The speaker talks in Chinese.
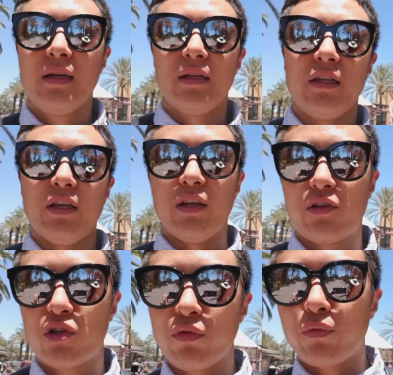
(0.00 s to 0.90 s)
你
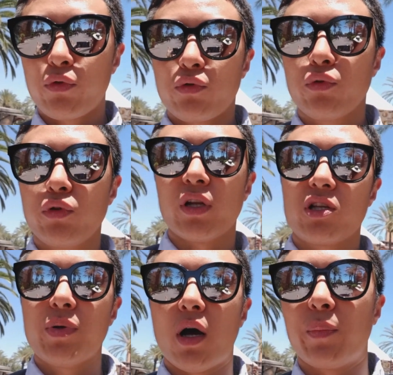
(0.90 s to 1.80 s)
支付出去的支
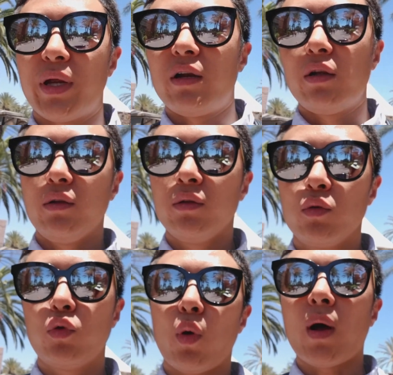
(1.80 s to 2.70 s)
票，别人
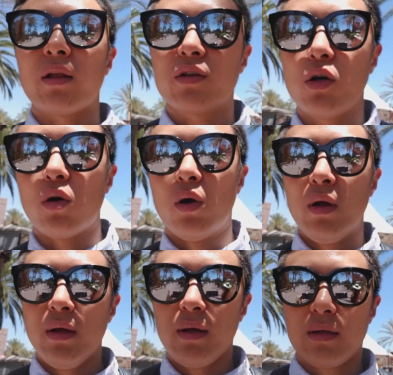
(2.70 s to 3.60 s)
兑换了之后，
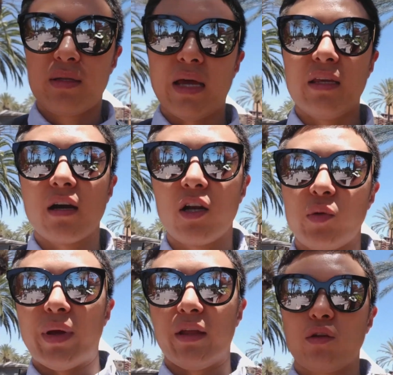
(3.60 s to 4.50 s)
在银行里
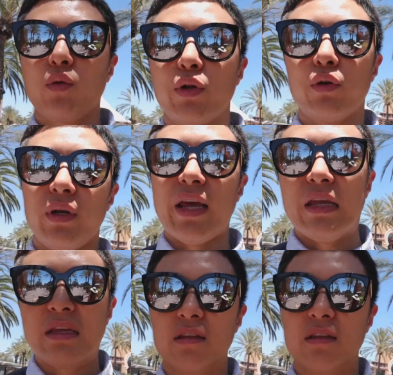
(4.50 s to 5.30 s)
面都会有贴印